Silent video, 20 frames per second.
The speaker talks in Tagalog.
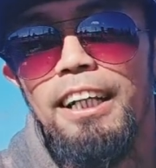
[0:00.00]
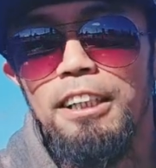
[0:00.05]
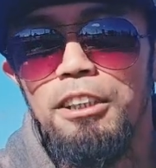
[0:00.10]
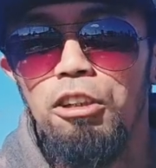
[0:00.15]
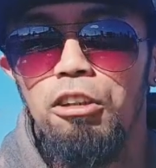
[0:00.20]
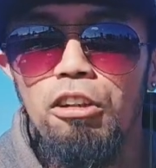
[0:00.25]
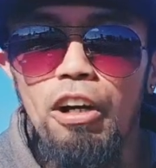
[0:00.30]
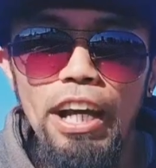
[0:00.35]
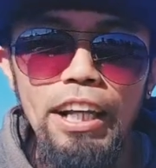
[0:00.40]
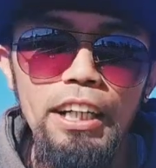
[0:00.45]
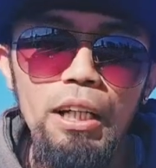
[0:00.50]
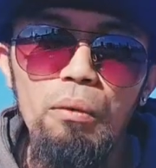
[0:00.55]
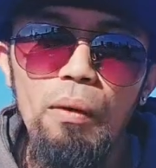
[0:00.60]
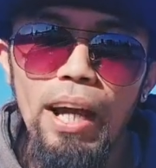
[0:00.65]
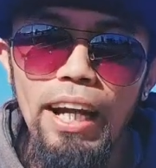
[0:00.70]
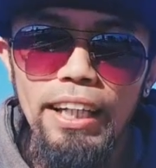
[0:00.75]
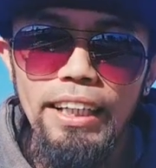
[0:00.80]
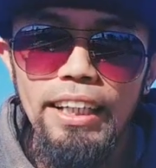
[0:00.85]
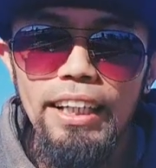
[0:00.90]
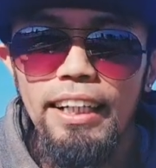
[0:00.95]
So
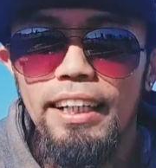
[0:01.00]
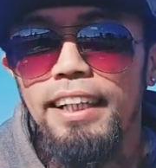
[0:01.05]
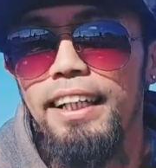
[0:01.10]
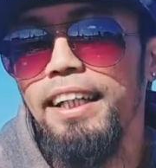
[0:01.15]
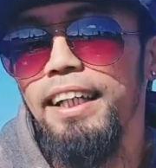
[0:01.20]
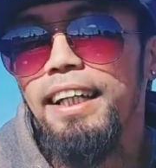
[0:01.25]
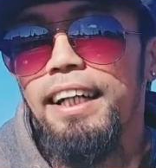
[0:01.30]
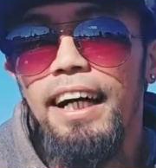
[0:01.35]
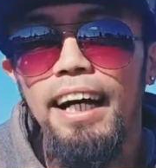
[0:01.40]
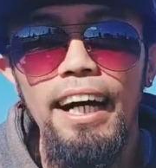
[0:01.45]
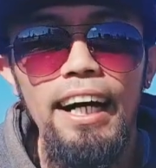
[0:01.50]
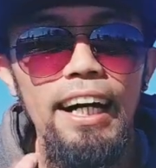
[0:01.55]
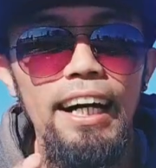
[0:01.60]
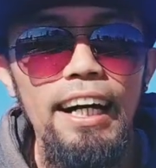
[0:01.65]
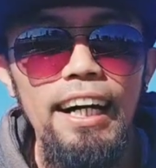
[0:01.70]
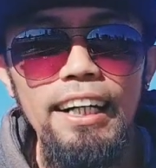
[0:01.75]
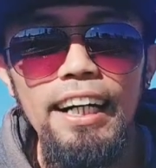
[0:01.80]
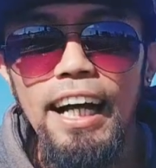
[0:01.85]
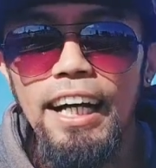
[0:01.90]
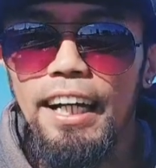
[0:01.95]
anyway,
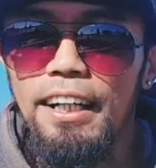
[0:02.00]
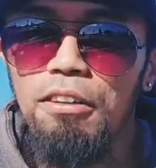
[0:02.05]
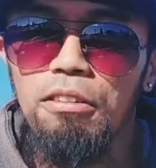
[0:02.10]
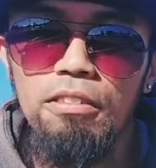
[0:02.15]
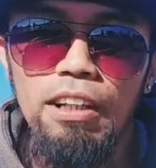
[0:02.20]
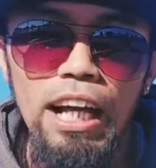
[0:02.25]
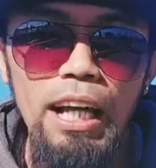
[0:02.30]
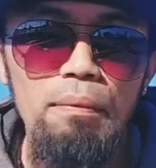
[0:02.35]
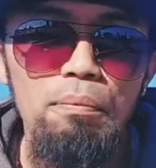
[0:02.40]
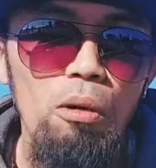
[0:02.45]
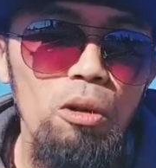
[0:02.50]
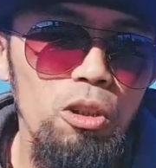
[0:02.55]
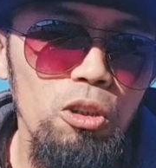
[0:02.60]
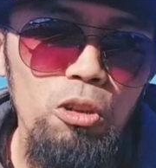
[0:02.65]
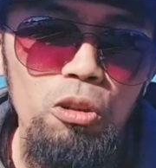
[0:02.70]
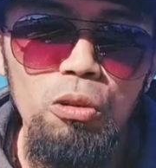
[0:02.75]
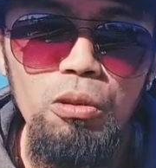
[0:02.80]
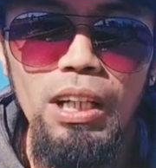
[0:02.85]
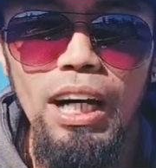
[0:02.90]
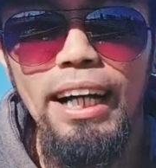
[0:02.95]
uh, gaya nung
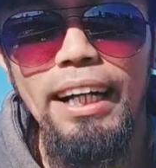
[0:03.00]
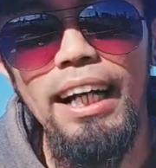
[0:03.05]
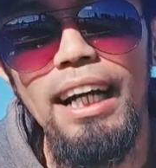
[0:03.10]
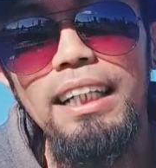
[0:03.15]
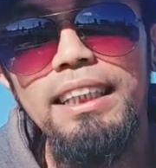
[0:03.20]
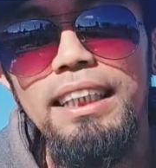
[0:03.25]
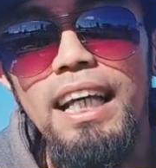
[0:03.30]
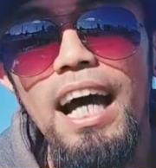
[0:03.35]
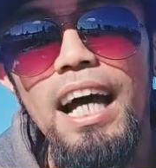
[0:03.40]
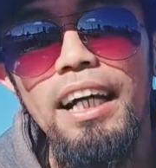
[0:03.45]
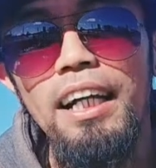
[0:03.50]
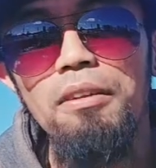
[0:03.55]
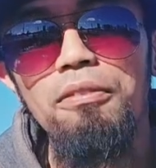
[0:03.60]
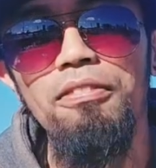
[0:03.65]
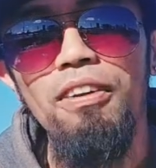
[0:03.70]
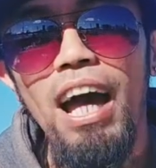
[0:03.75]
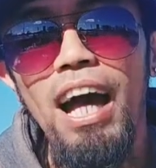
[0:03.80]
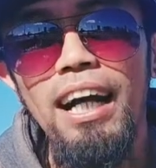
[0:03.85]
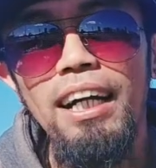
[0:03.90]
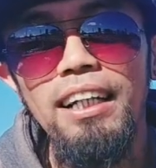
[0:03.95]
na-post ko nung nakaraan sa aking
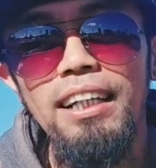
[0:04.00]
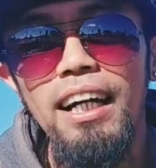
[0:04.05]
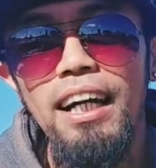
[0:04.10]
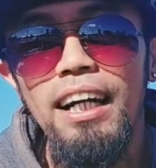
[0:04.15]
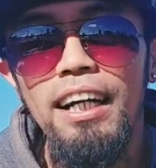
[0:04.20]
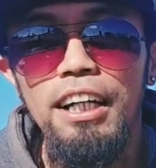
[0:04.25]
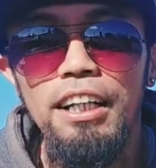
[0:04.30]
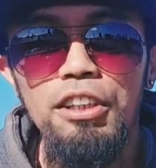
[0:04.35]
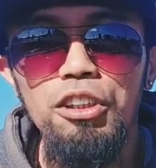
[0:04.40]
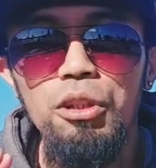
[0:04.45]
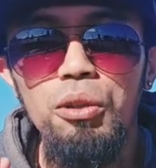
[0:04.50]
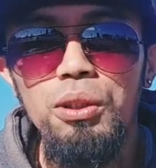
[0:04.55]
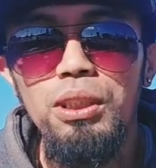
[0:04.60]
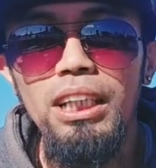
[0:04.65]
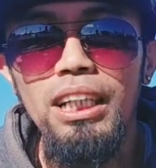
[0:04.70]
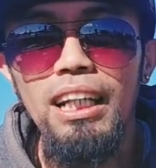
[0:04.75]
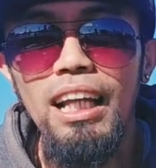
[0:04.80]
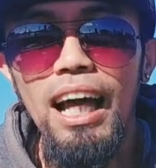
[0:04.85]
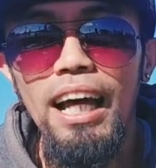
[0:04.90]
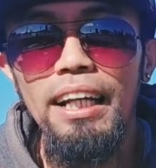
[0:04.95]
vlog, New
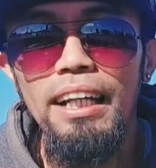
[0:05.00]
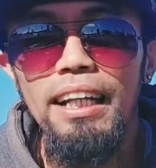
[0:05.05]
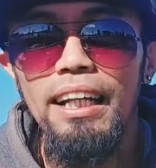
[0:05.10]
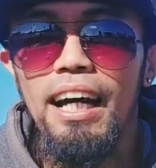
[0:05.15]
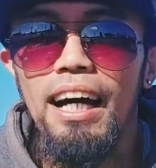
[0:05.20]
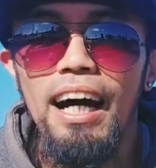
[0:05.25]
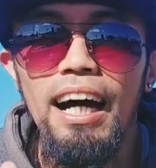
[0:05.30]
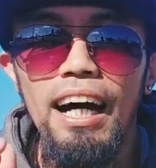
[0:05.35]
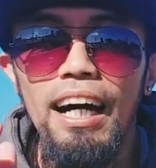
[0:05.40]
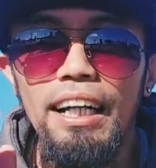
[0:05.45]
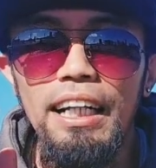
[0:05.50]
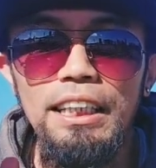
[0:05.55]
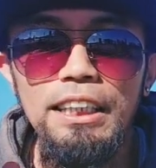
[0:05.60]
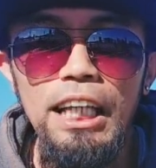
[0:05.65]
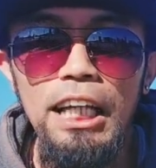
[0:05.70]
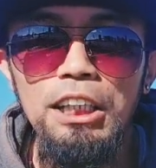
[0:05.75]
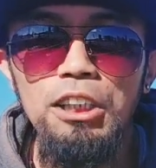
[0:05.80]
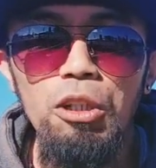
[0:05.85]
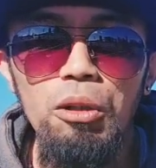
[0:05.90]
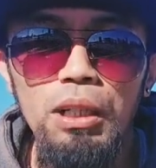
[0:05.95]
Zealand uh,
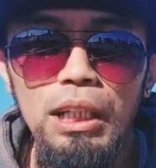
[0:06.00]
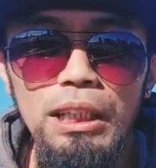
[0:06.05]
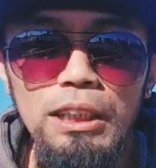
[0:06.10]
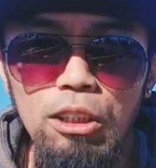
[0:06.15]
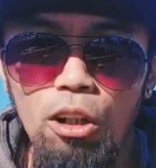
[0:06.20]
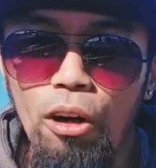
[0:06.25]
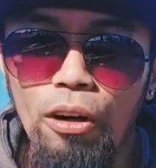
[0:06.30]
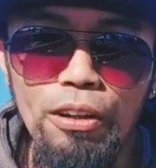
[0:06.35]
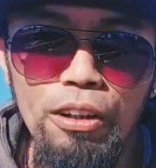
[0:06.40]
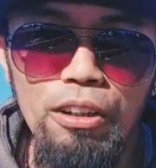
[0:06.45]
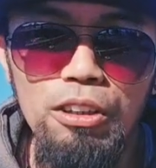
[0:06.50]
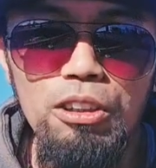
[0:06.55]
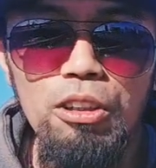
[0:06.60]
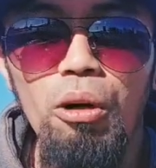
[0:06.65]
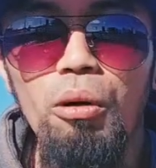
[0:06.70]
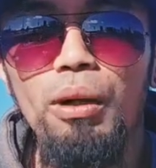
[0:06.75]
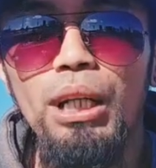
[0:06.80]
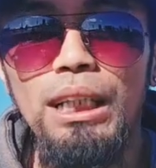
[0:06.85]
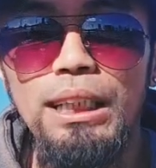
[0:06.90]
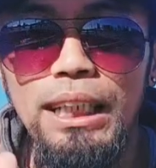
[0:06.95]
recession is on.
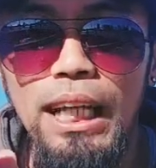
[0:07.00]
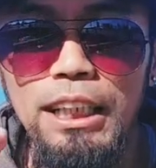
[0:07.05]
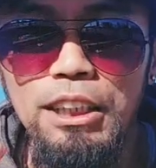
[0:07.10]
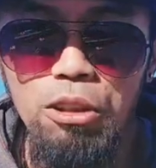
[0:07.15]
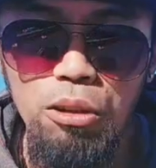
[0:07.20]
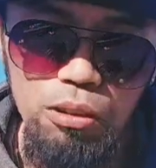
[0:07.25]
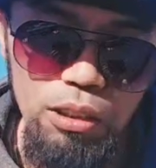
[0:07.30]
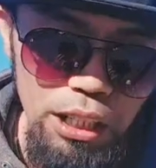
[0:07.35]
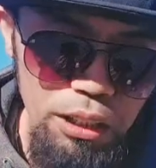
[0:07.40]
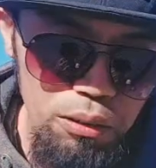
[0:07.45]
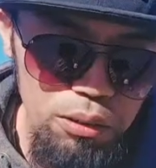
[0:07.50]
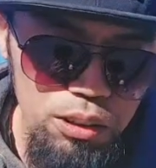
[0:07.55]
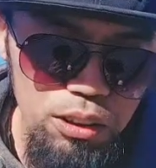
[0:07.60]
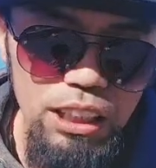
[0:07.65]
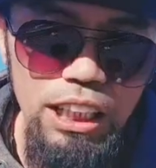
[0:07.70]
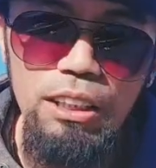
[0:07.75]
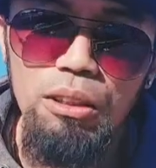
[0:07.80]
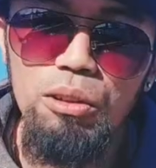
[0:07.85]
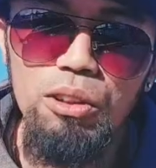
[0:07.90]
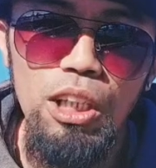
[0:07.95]
So recession ngayon
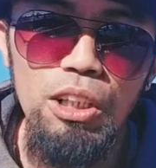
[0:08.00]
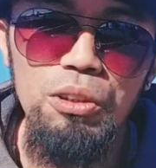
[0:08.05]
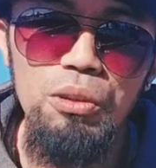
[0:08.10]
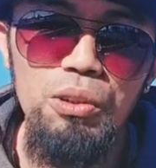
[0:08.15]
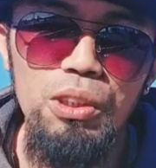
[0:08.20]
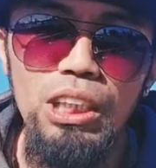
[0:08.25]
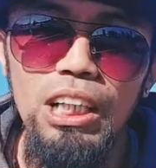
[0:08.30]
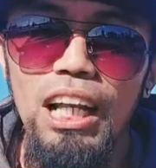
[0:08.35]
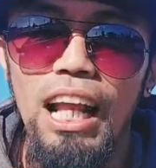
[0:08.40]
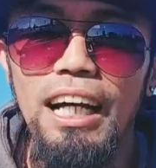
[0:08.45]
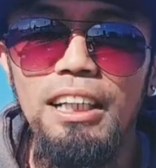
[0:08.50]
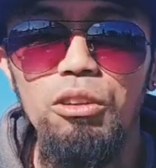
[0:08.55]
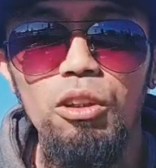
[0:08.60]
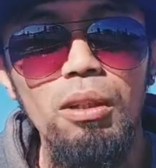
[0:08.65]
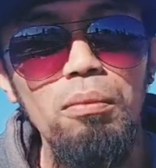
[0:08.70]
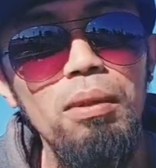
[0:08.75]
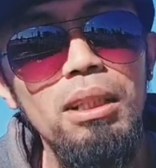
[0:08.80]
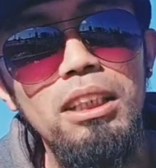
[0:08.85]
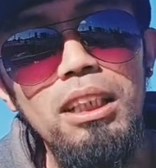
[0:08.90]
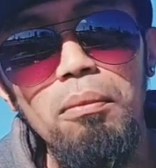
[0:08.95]
dito sa New Zealand.
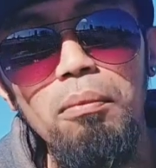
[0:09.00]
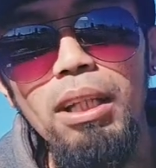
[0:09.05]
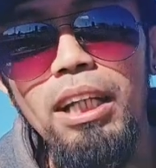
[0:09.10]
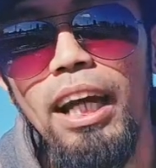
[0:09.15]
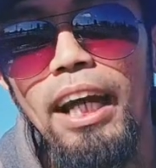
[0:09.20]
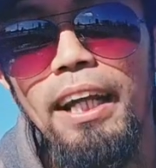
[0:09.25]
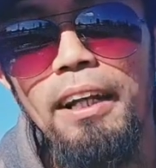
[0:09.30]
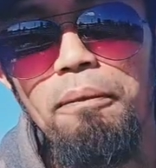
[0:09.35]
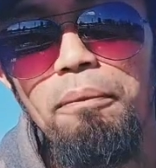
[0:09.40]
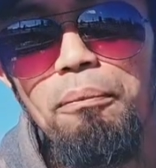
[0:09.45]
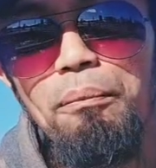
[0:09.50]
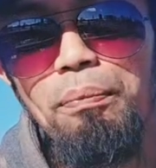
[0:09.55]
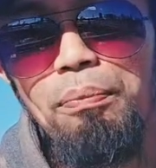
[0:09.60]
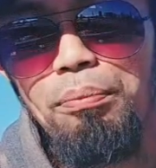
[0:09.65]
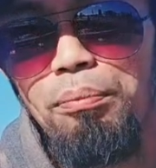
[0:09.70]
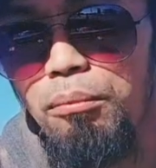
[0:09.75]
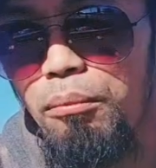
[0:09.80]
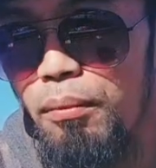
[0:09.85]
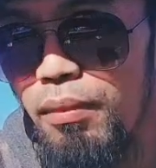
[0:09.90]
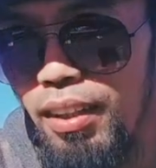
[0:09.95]
So ibig sabihin,
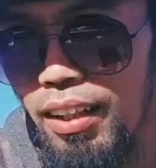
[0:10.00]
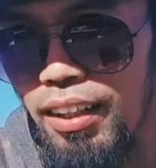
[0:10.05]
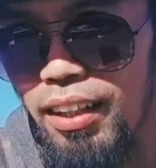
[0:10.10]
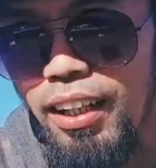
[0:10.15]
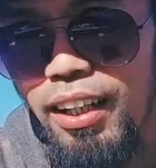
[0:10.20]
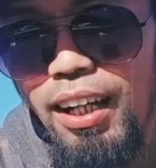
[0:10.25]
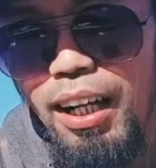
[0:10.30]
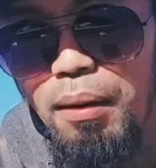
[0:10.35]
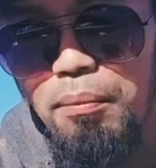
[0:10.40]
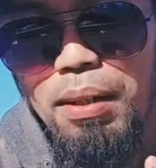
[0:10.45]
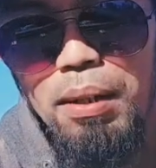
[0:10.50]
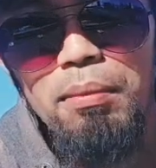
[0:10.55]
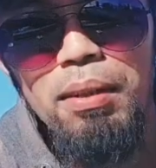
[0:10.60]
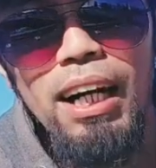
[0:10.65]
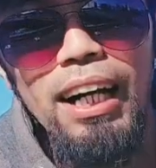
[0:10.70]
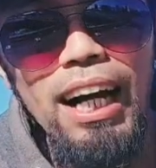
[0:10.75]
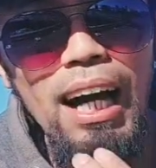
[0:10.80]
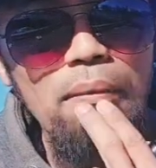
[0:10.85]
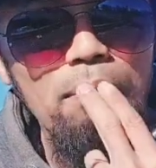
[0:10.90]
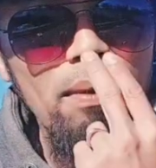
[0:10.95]
may
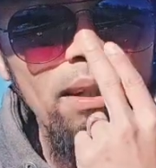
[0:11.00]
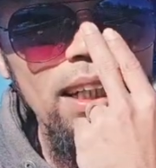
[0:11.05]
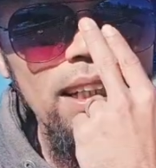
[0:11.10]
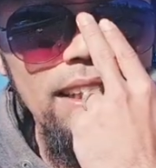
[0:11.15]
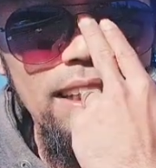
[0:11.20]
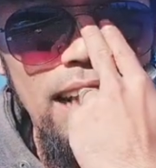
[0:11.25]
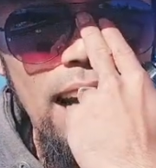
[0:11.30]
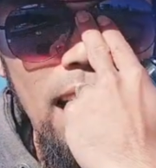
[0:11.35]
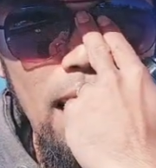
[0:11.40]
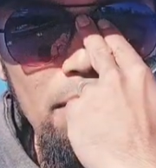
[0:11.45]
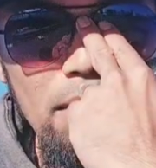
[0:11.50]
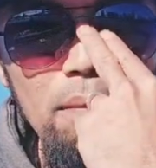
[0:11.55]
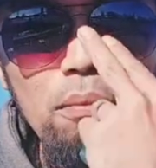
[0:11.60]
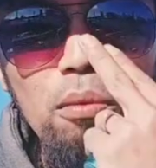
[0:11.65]
mga companies na may